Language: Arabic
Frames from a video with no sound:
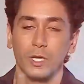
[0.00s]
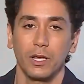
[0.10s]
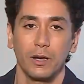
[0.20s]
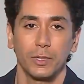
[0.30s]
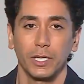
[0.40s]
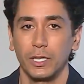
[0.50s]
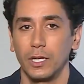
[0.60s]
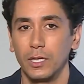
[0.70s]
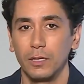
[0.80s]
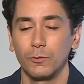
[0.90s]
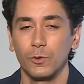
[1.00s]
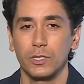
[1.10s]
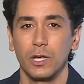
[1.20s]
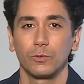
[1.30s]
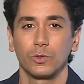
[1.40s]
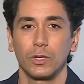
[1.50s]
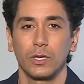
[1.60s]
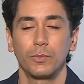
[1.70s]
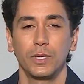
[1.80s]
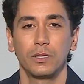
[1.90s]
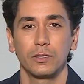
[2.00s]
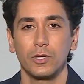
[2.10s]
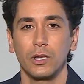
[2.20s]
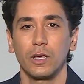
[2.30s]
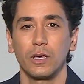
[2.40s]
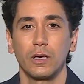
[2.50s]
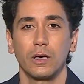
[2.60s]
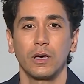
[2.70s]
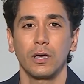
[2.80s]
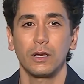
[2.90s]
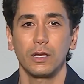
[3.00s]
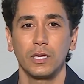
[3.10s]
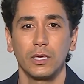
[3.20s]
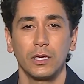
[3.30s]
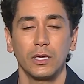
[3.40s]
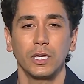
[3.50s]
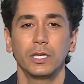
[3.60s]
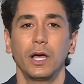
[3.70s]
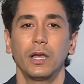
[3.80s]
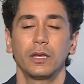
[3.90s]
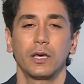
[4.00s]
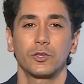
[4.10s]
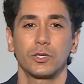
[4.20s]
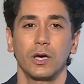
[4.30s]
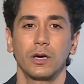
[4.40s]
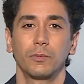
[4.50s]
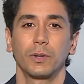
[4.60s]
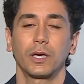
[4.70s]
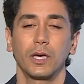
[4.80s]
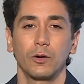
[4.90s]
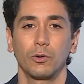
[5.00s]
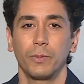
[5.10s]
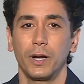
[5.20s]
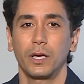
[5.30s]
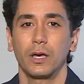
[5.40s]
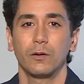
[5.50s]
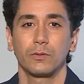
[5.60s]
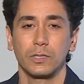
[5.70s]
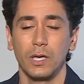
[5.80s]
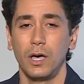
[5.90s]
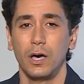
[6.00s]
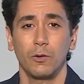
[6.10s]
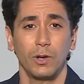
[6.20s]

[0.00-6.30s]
شاء الله رمضان كريم كل سنة وأنتم طيبين إن شاء الله الله يعيد علينا هالشهر بالخير والبركة والصحة